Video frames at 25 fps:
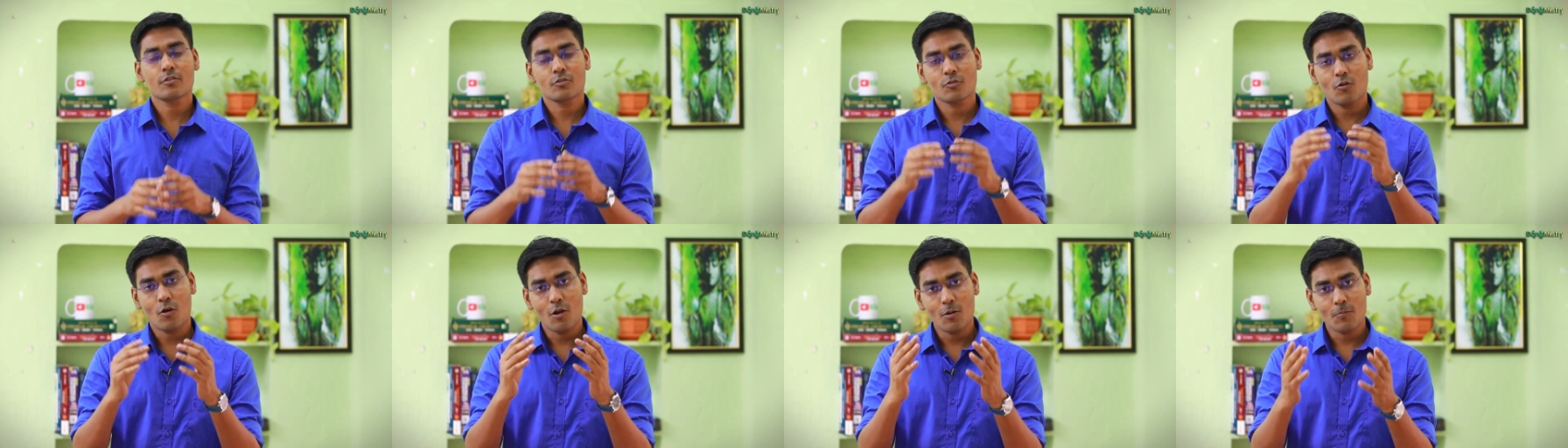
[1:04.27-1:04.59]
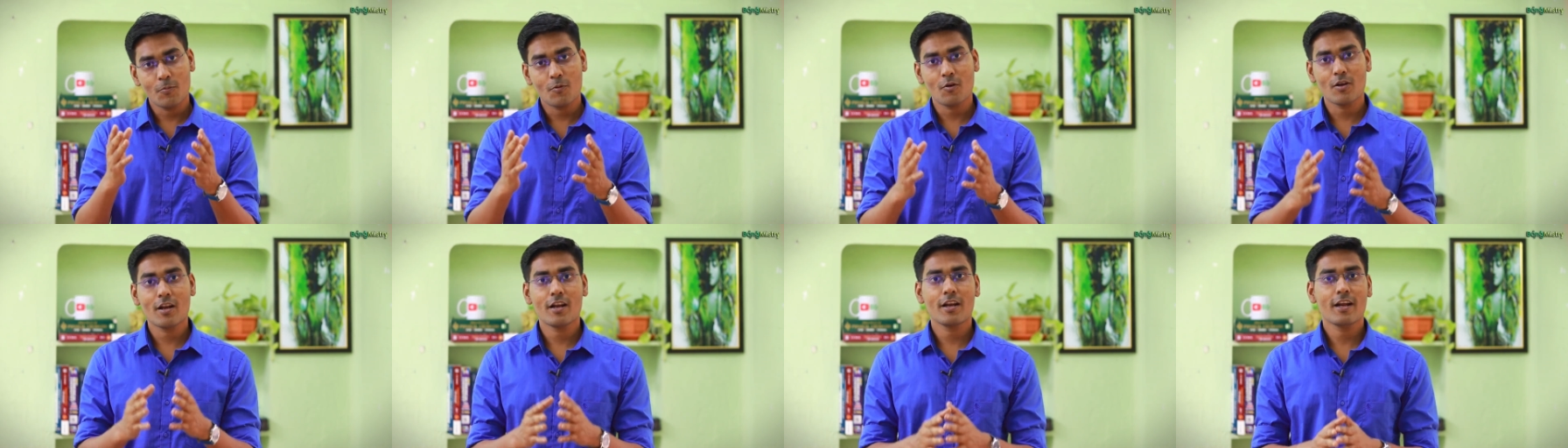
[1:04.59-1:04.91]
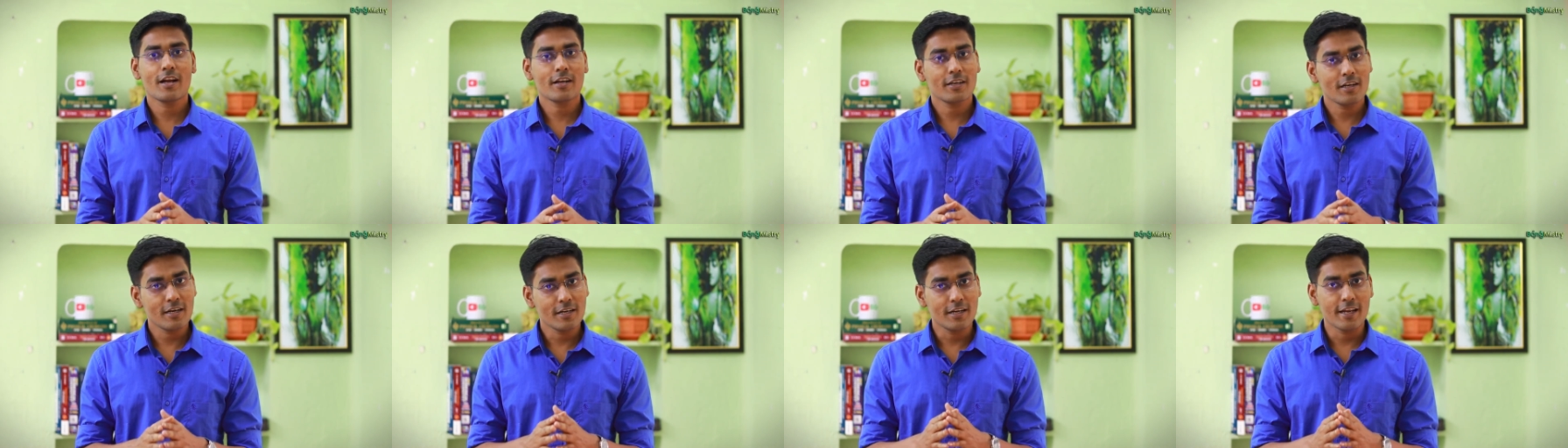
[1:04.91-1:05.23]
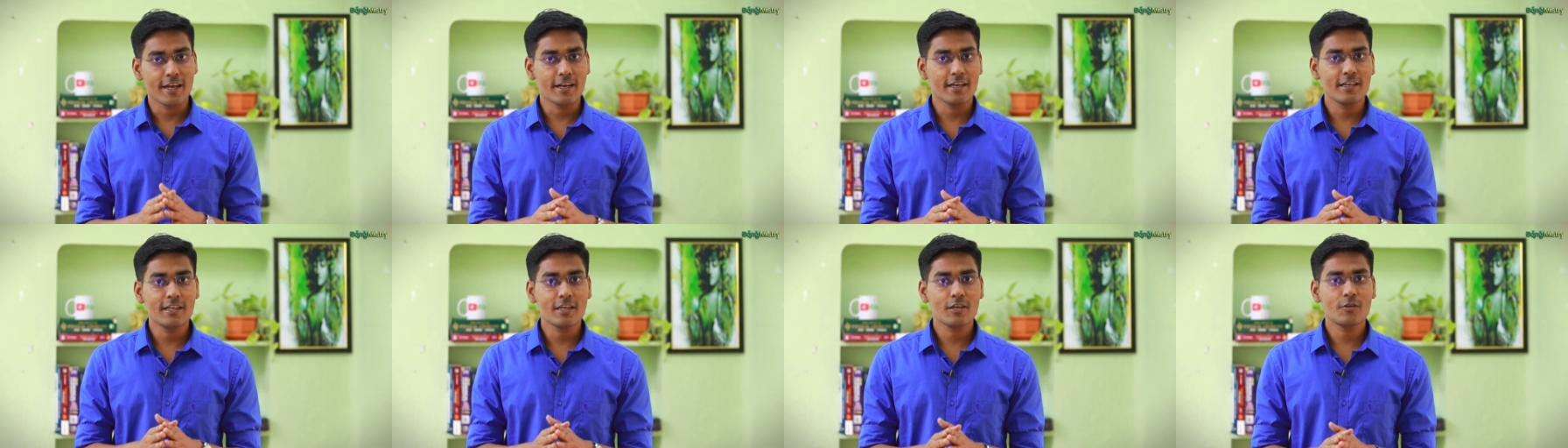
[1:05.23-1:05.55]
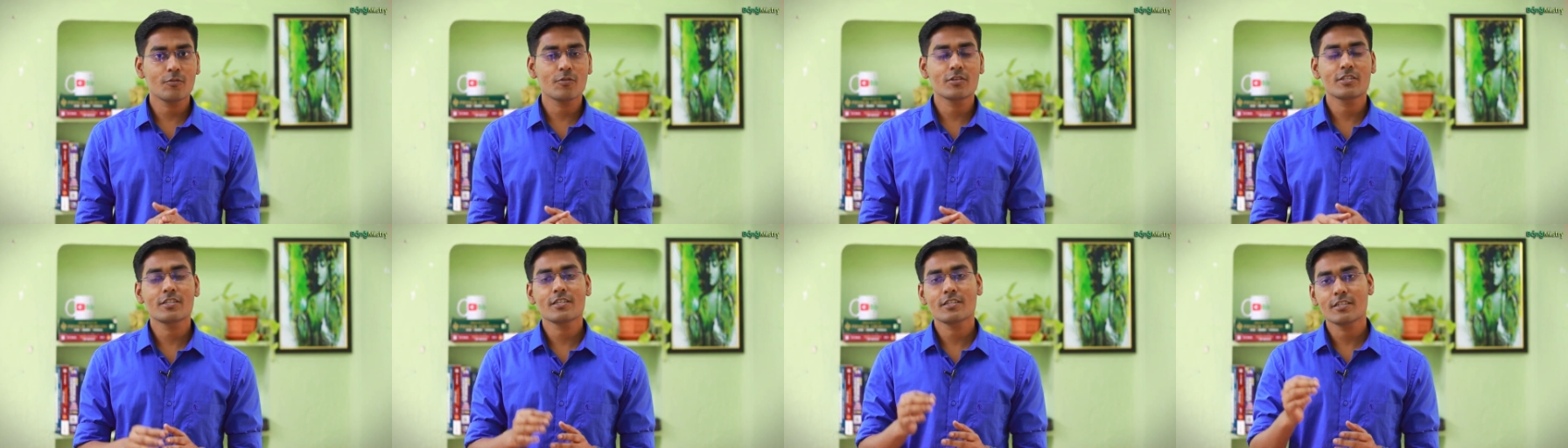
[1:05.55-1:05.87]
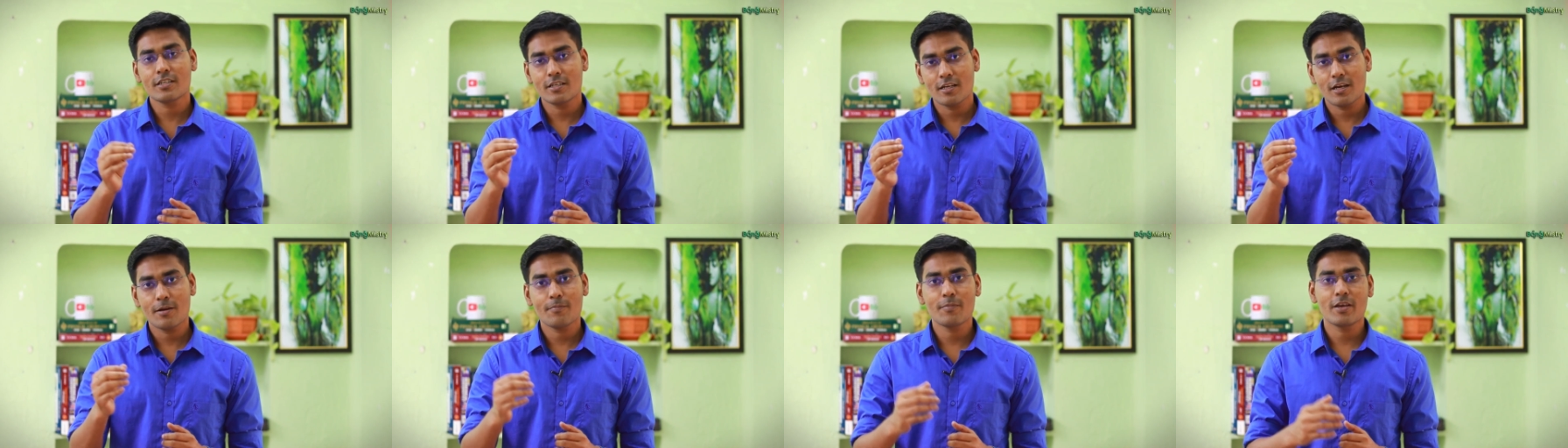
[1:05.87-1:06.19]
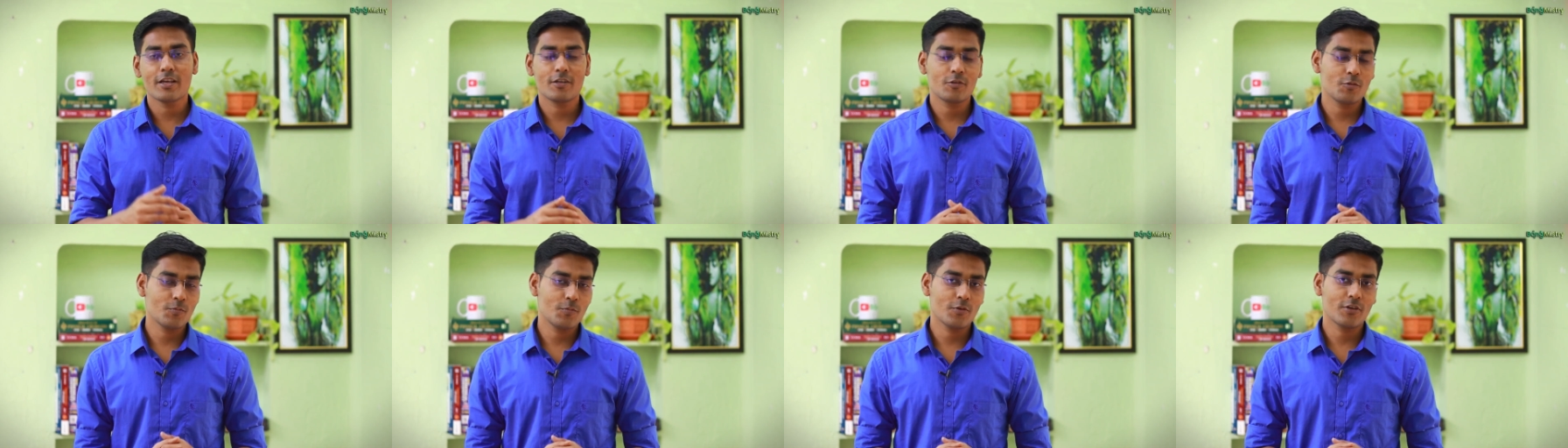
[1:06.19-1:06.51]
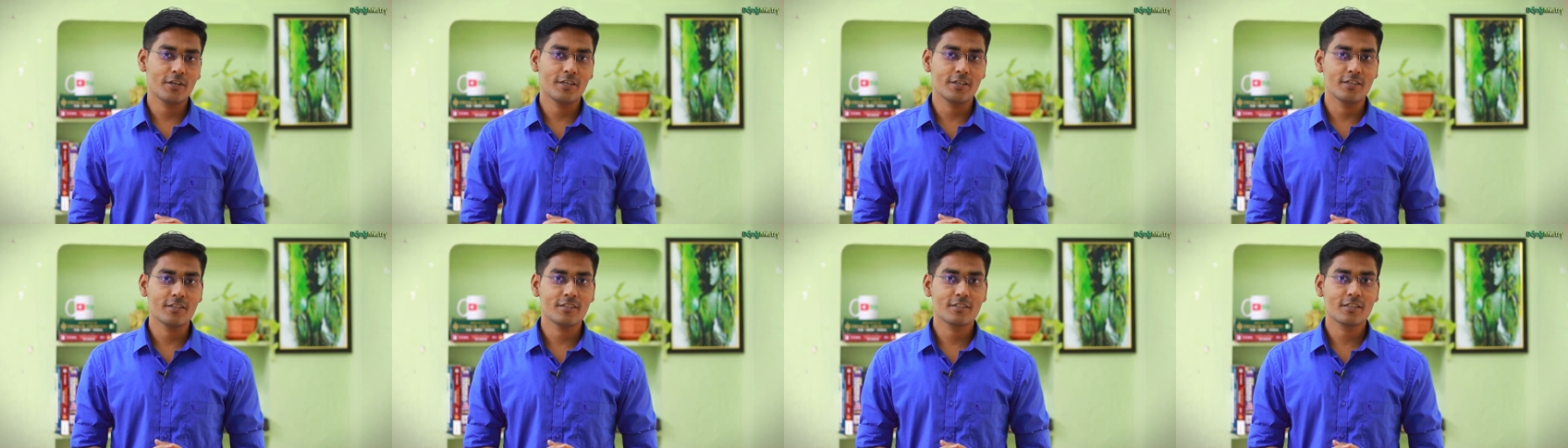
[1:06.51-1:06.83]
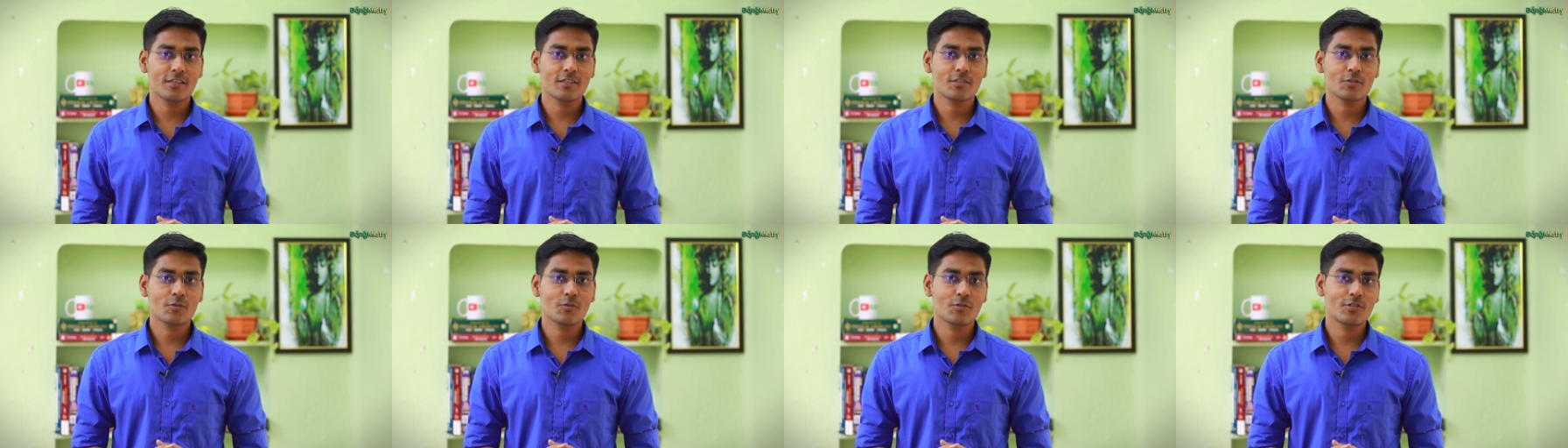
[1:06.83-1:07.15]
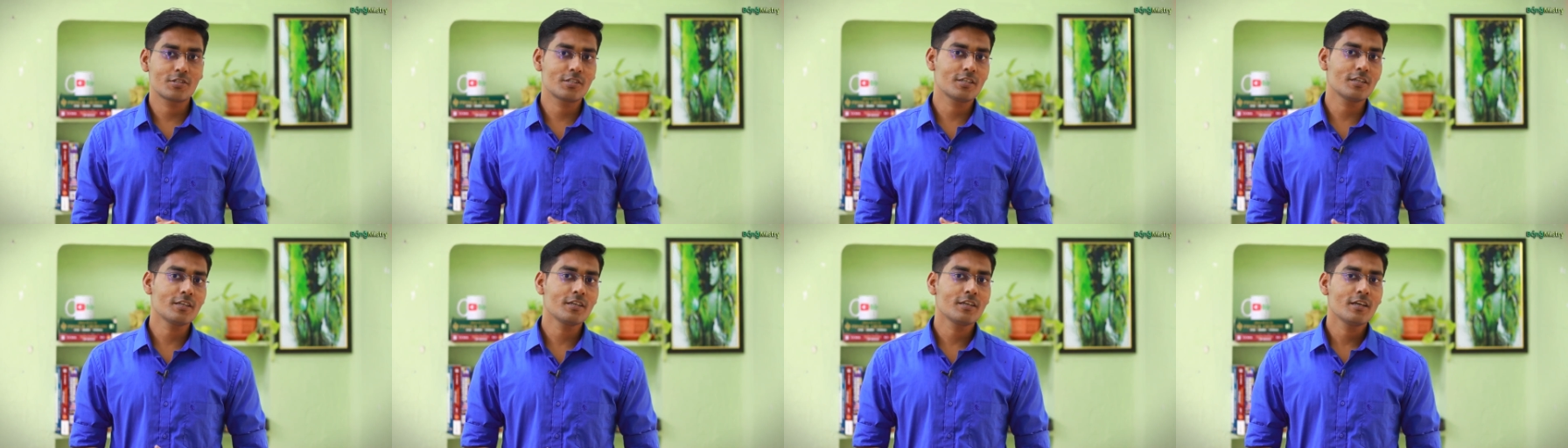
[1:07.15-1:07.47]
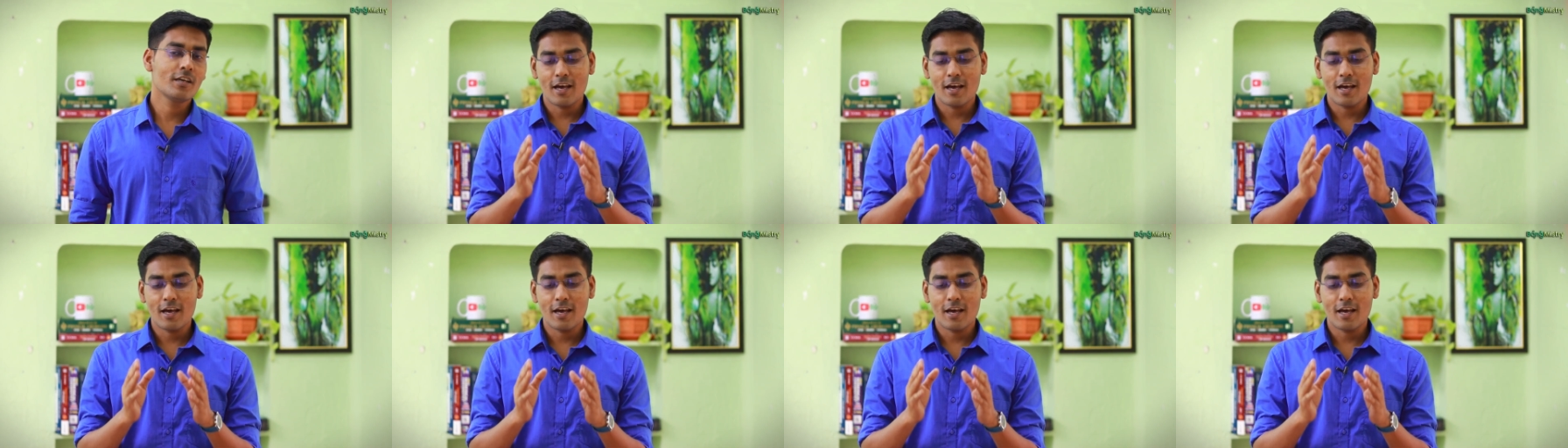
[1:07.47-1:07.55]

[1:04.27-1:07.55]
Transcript: সলভ করার একটা টেকনিক রয়েছে সেটা আমি একটু পরে ডিসকাস করছি